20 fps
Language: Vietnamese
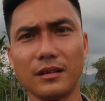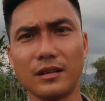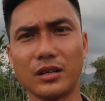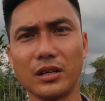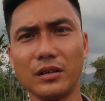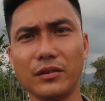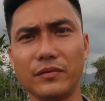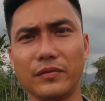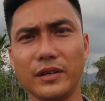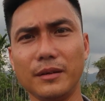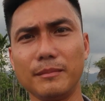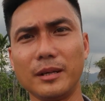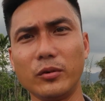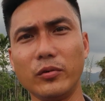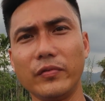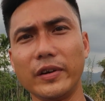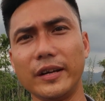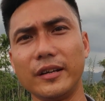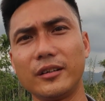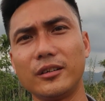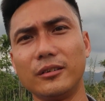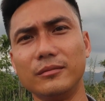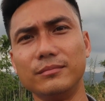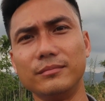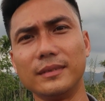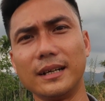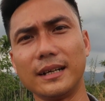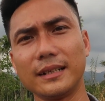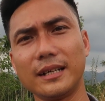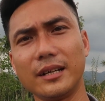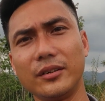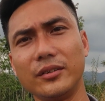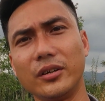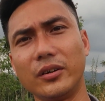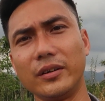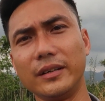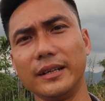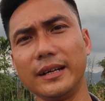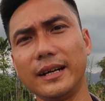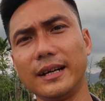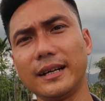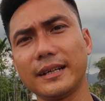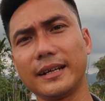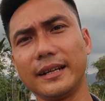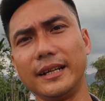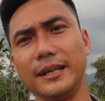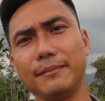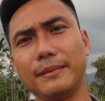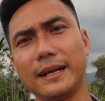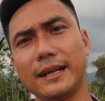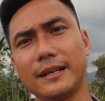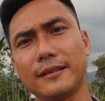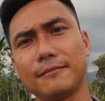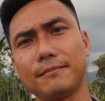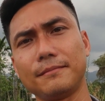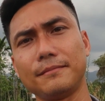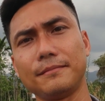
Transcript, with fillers: rồi phi mời quý vị cùng à, theo dõi à, clip ha